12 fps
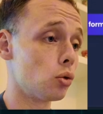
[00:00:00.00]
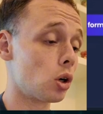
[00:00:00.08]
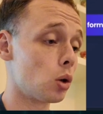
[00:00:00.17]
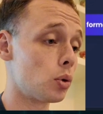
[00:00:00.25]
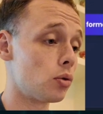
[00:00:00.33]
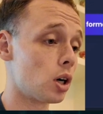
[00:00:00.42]

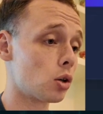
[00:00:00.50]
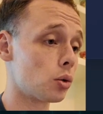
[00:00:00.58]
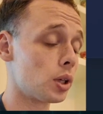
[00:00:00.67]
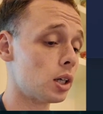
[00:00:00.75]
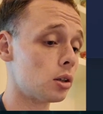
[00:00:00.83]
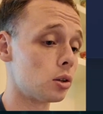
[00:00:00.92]
Donc là, on peut voir
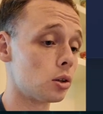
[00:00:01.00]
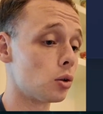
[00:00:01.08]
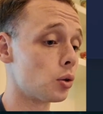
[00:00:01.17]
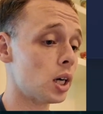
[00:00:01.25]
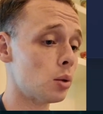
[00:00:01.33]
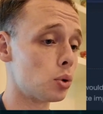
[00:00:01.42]
qu'on a, a
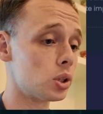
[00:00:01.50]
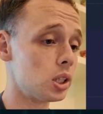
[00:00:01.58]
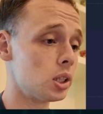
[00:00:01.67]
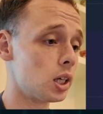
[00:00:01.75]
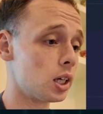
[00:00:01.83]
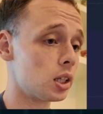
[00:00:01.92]
un beau
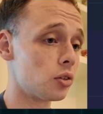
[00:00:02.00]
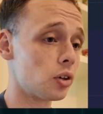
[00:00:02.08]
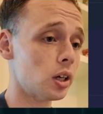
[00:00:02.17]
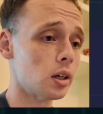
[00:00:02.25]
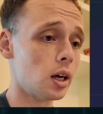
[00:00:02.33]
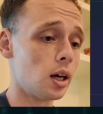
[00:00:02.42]
site qui a été
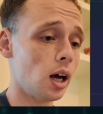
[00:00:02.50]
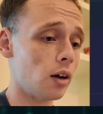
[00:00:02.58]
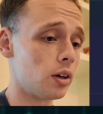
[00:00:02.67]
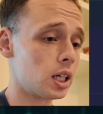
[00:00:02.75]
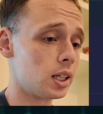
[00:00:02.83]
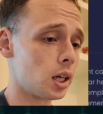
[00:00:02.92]
fait
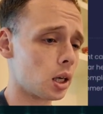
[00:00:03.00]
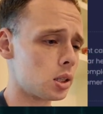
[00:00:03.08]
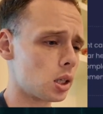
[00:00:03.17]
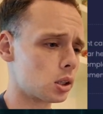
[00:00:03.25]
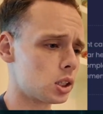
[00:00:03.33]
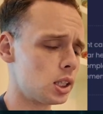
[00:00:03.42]
avec les
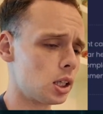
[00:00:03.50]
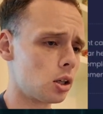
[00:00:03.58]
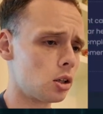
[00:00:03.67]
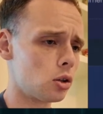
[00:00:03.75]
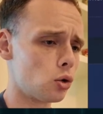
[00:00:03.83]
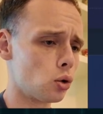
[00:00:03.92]
derniers
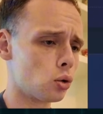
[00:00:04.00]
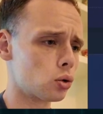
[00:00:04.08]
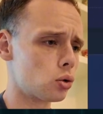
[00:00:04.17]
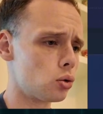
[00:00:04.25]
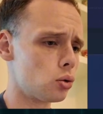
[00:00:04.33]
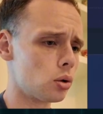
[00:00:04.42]
articles, le
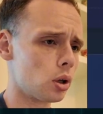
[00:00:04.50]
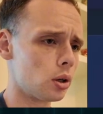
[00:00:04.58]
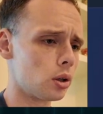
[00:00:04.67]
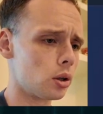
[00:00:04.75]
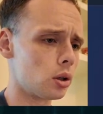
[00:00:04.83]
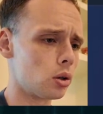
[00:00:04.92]
contenu,
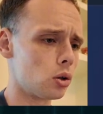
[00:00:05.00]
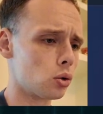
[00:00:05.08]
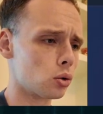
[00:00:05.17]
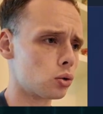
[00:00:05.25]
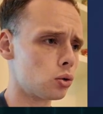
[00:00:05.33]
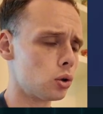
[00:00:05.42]
le
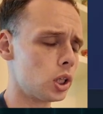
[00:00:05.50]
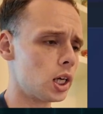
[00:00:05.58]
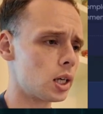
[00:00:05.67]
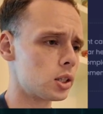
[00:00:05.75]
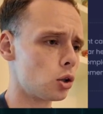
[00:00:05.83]
contenu IA.